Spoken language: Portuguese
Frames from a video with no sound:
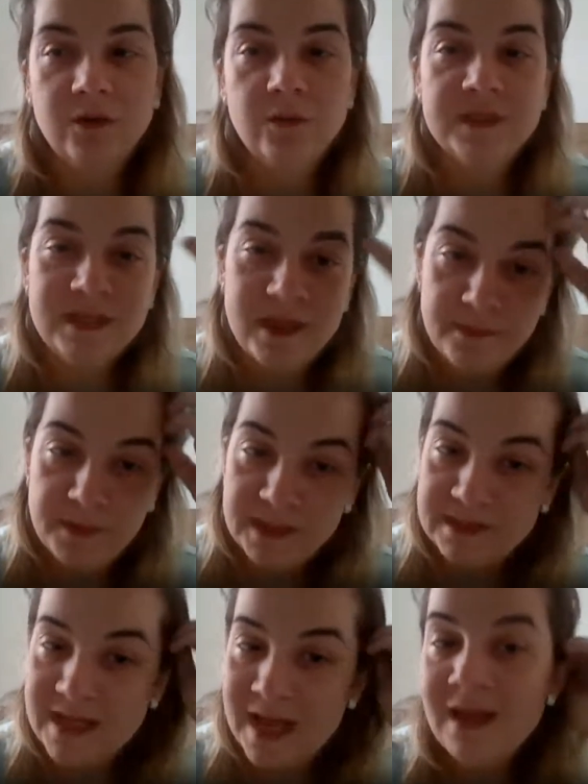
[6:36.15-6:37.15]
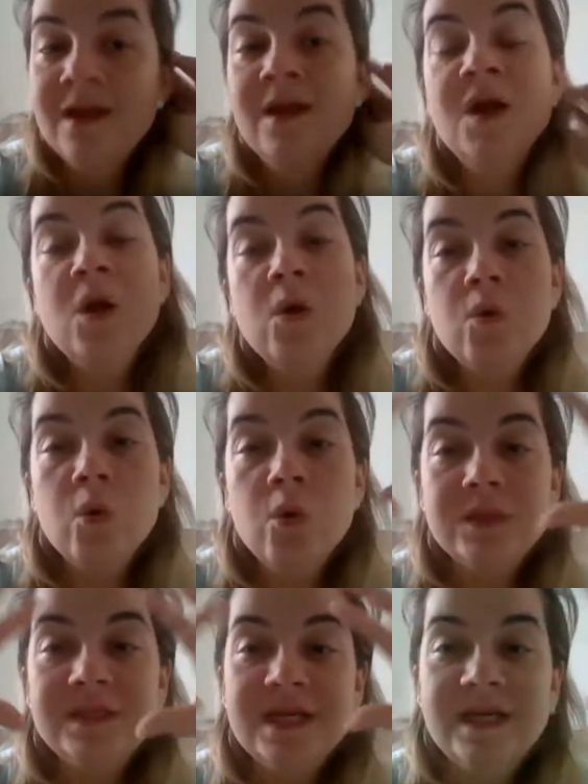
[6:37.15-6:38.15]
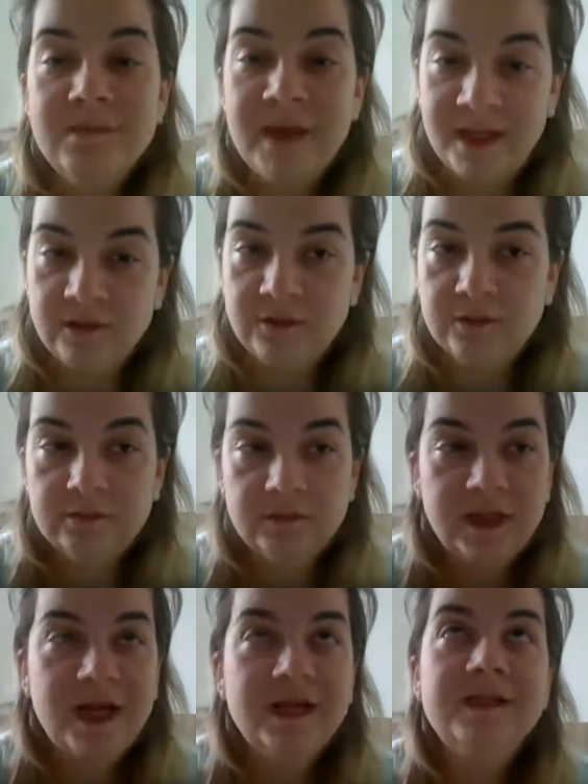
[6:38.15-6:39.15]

começar a pensar o segmento, tá?